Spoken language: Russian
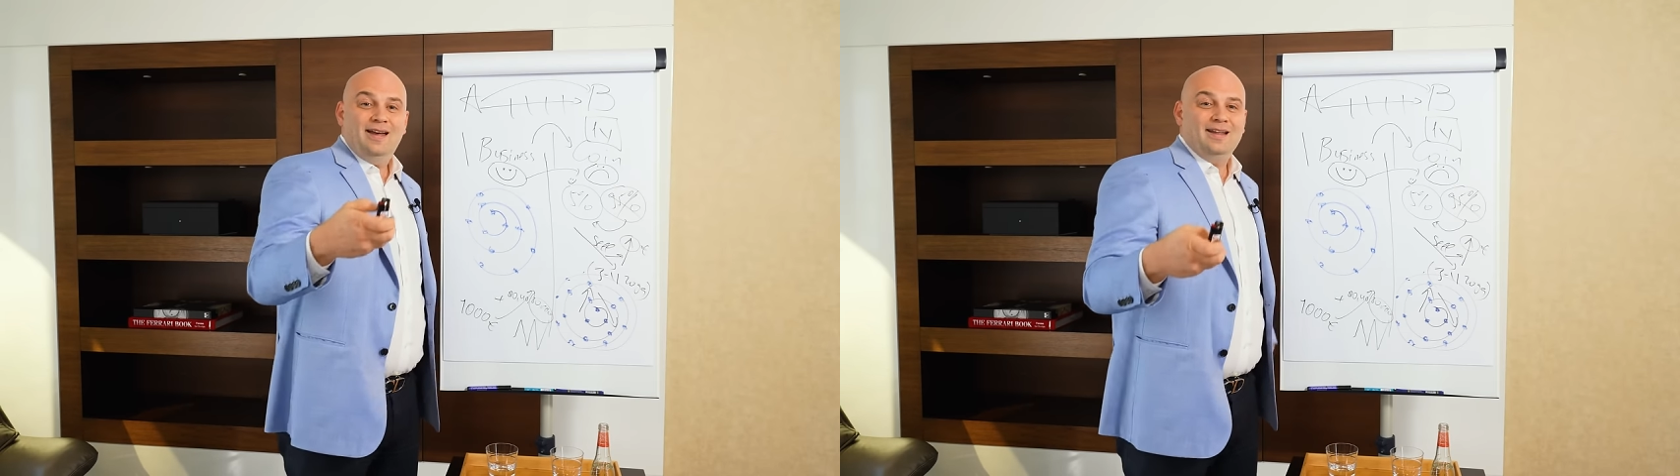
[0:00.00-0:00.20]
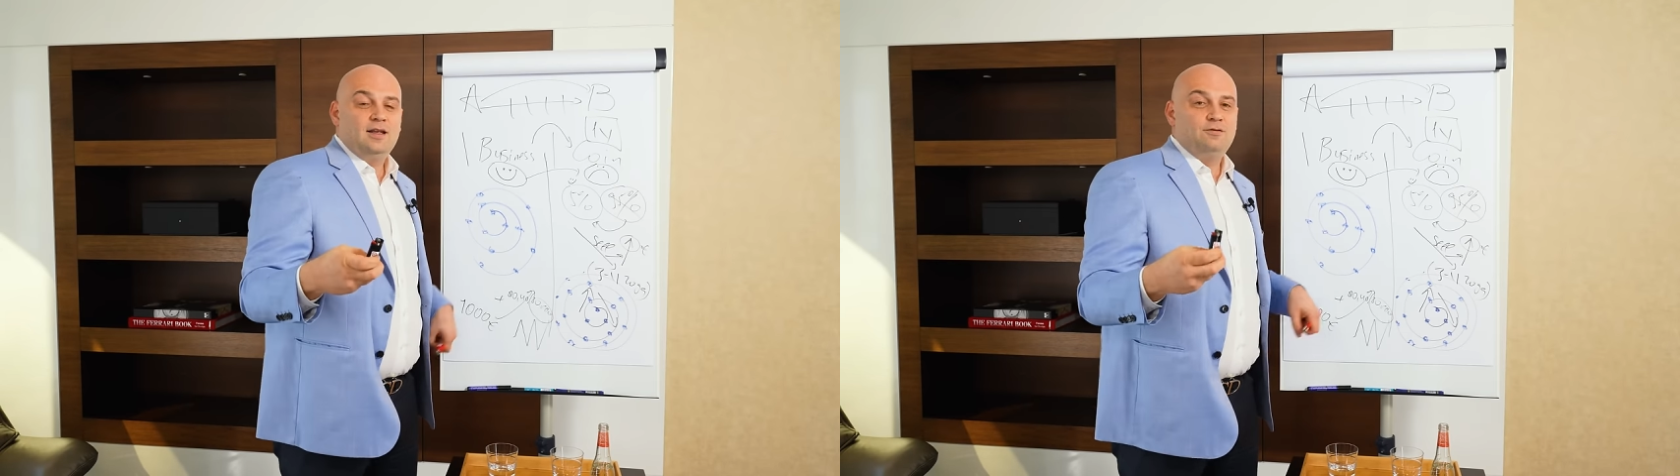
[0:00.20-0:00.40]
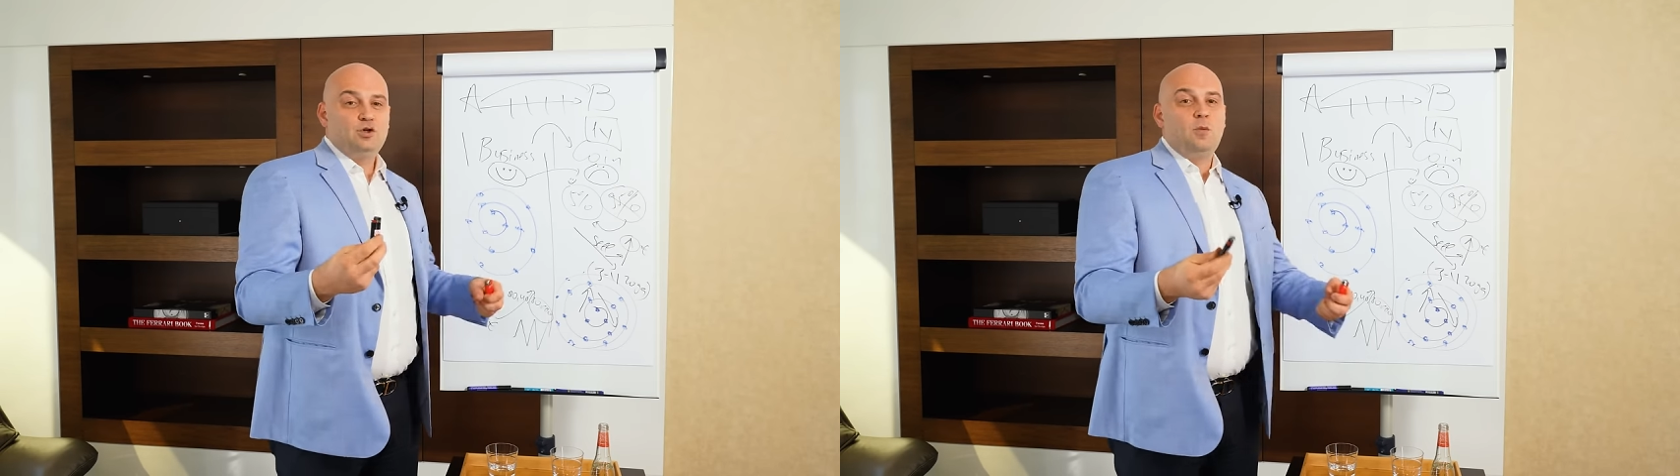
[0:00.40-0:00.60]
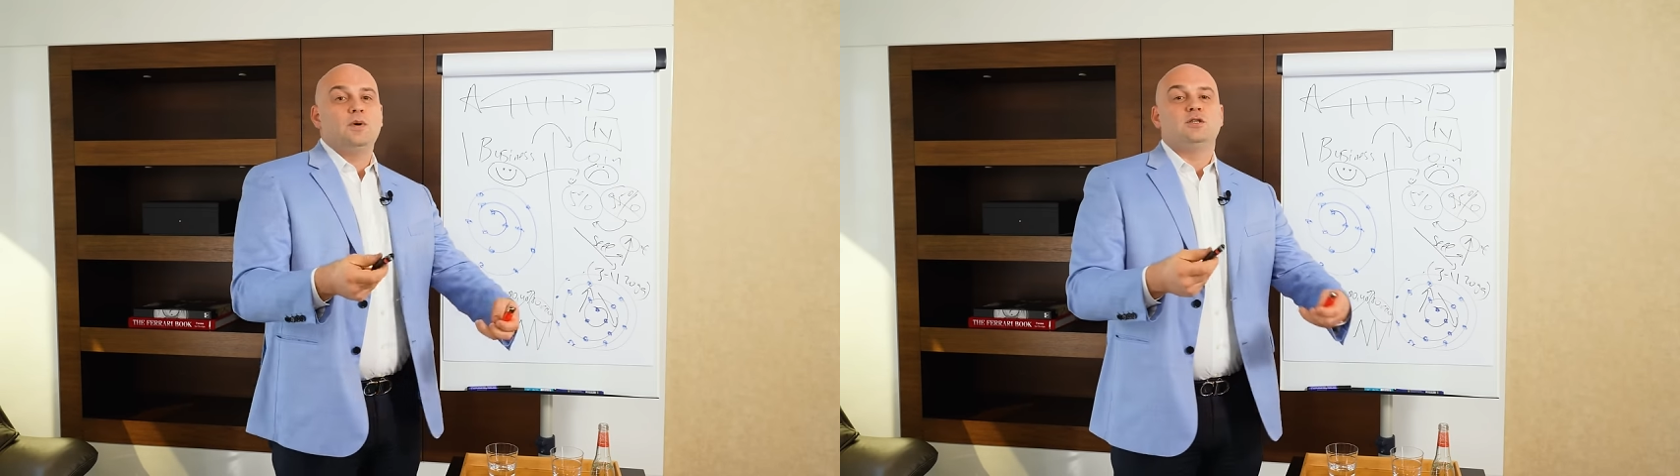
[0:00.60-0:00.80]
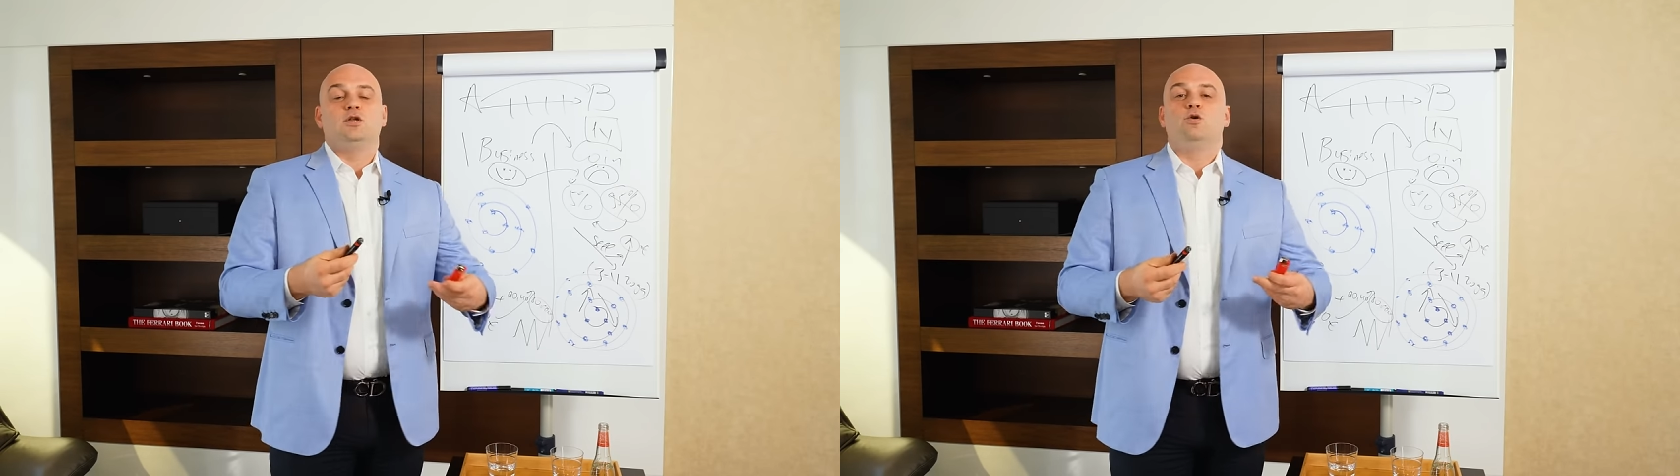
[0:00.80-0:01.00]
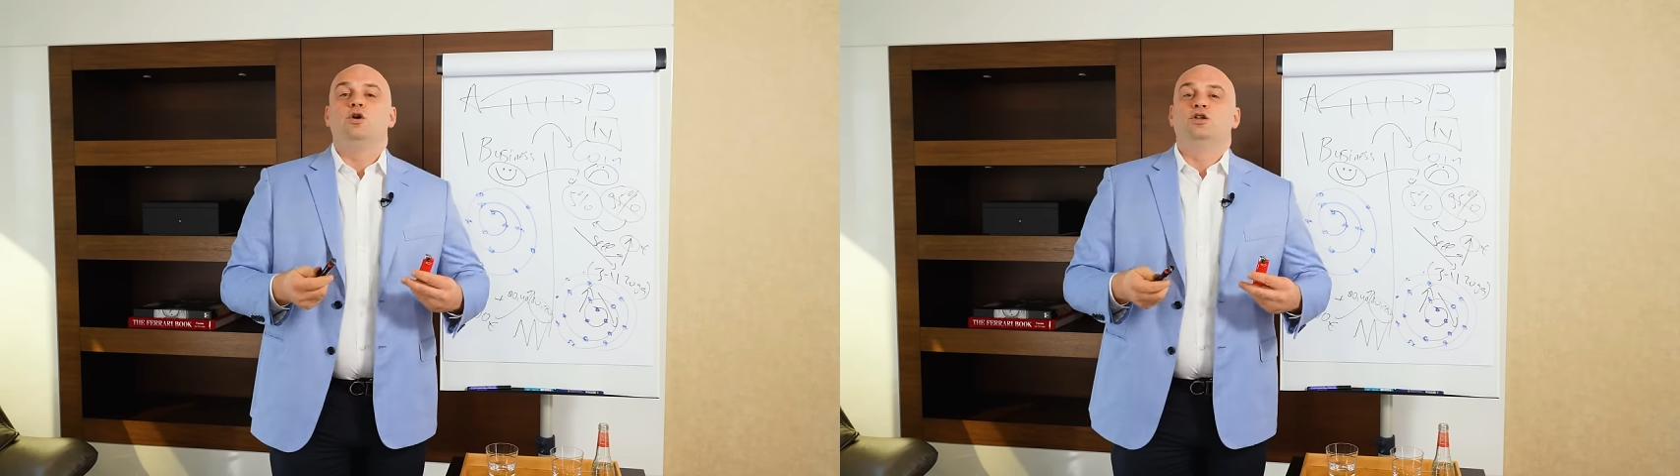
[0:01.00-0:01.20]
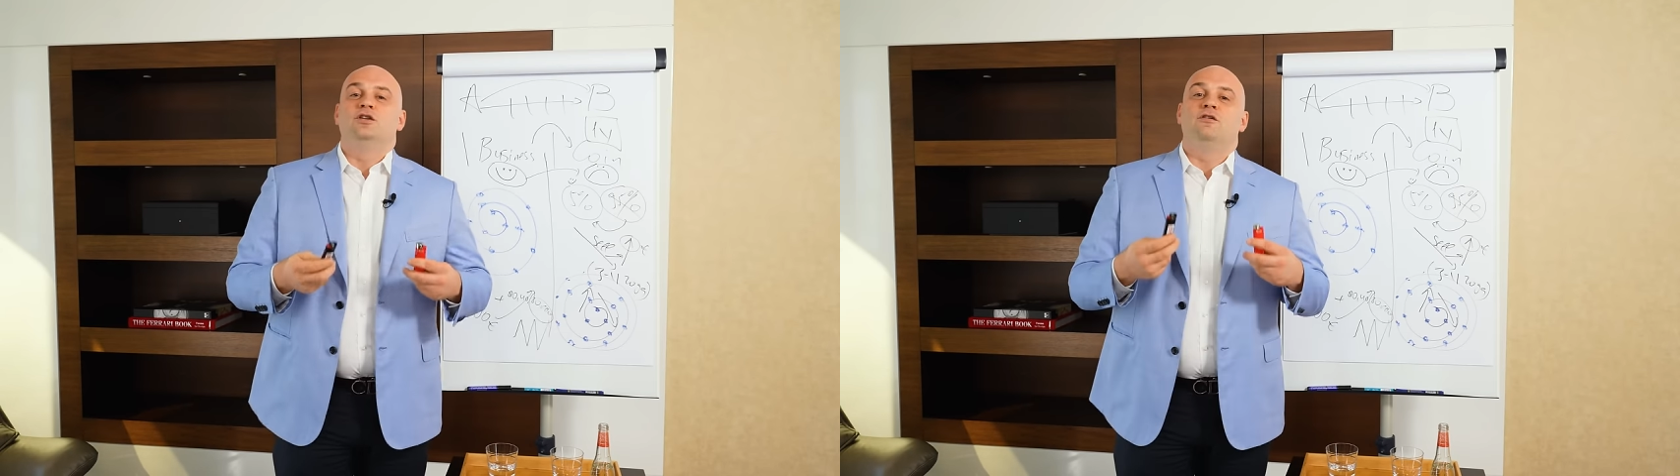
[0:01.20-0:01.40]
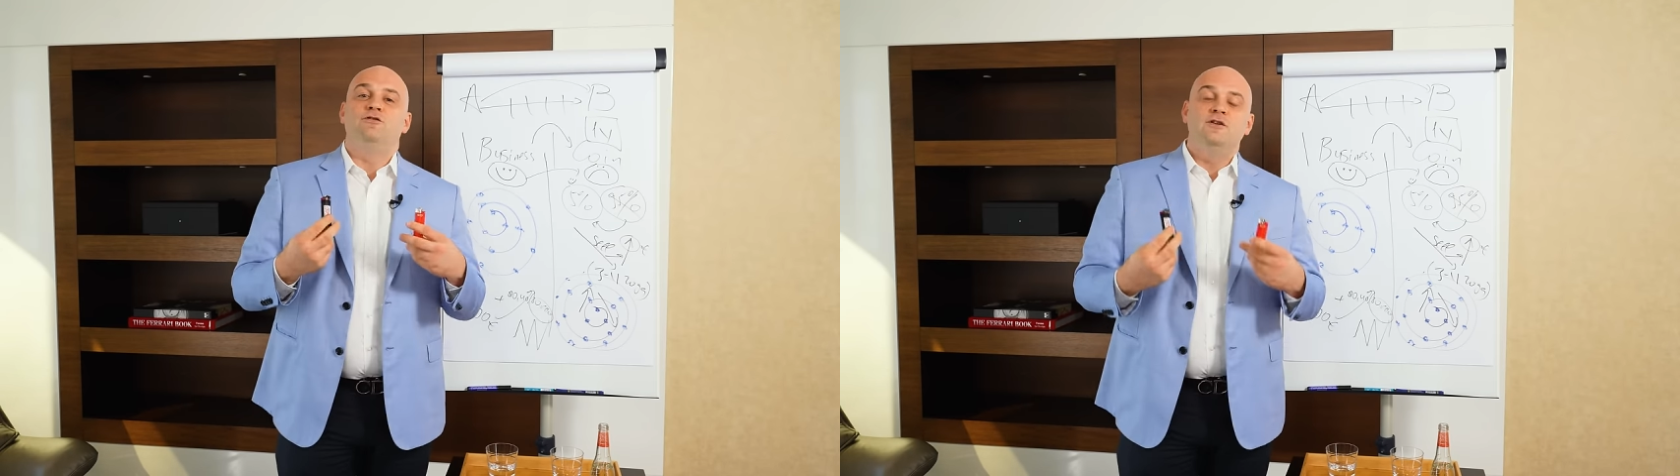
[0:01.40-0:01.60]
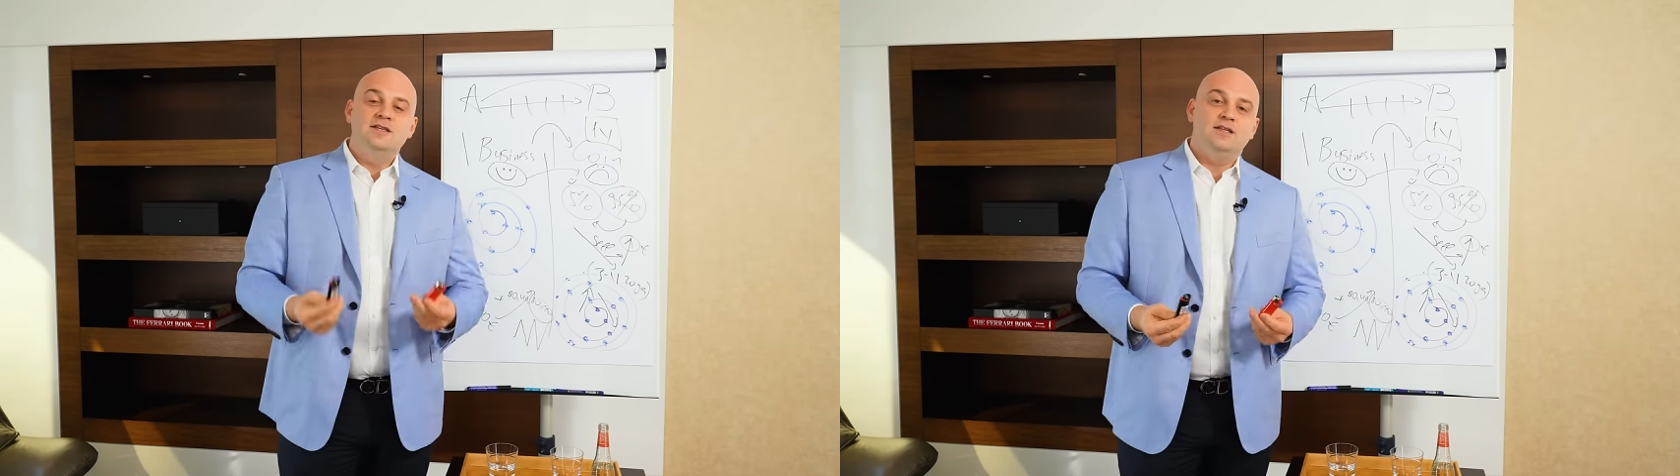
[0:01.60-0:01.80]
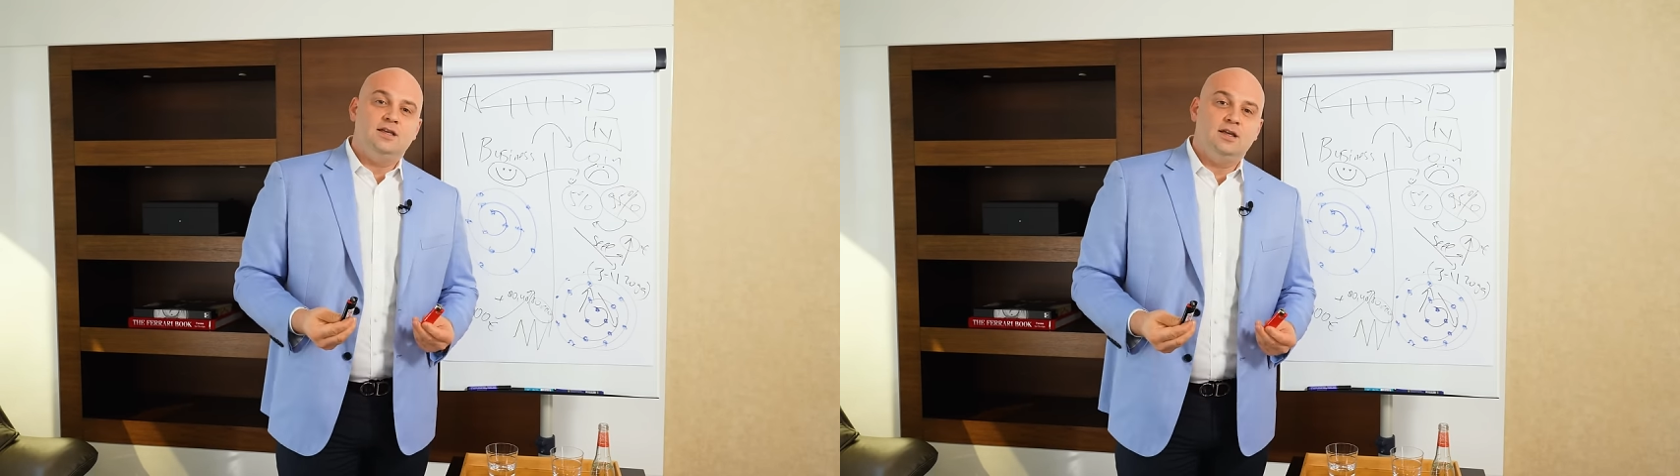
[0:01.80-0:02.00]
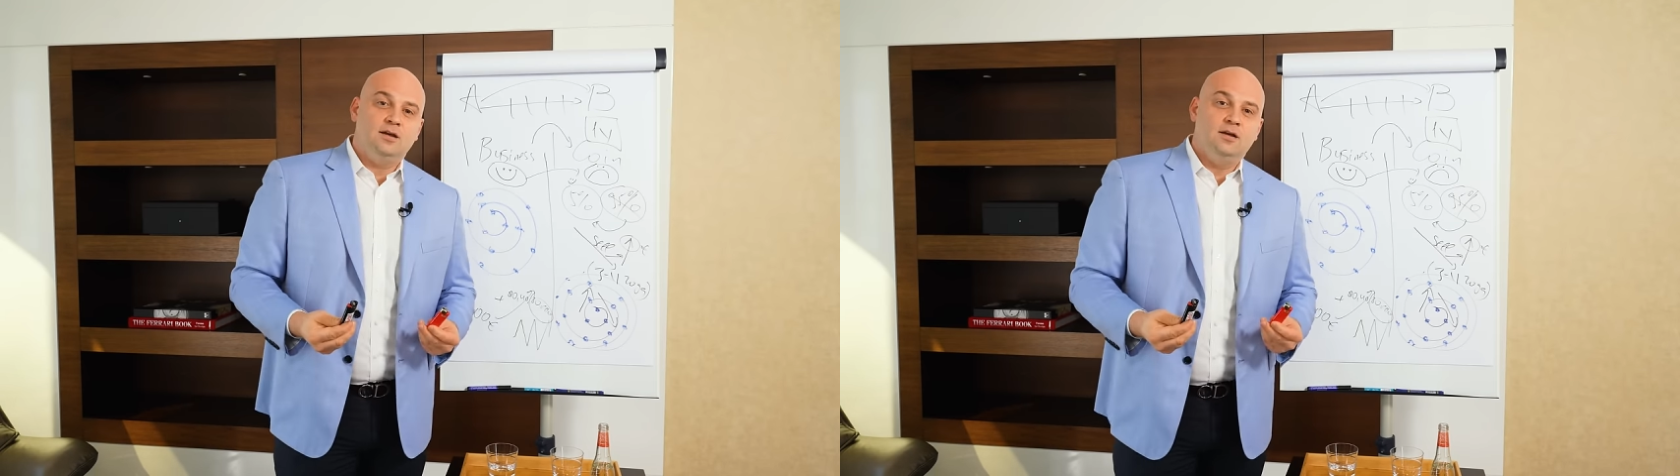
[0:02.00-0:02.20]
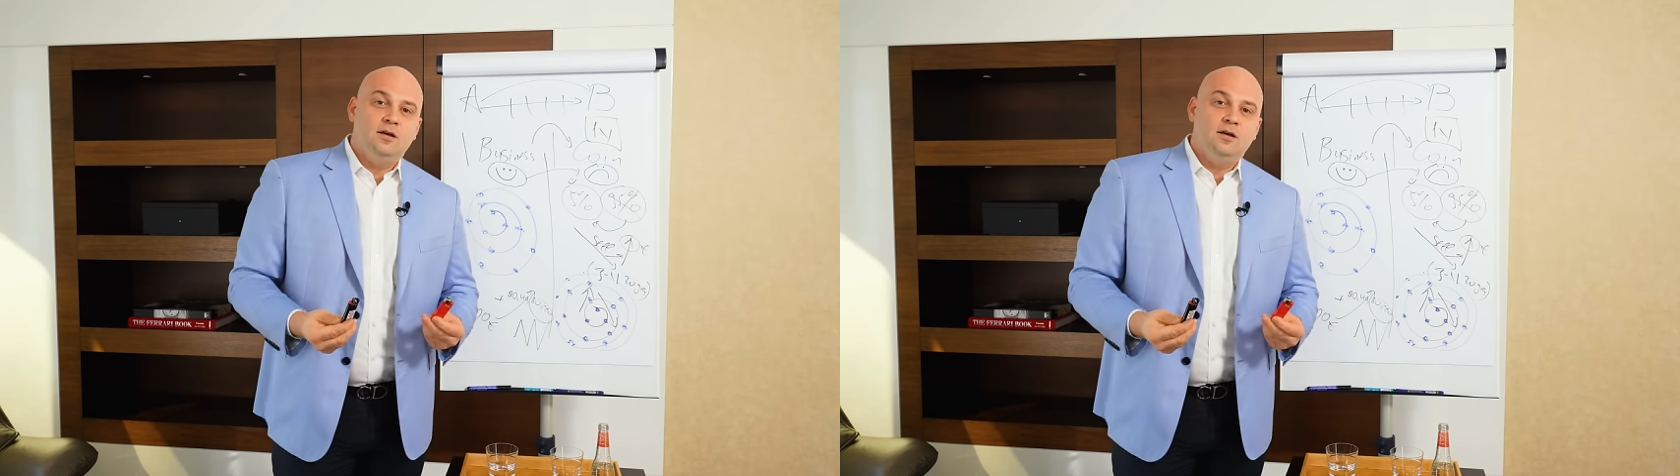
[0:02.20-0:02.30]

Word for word: Это все построено на физике.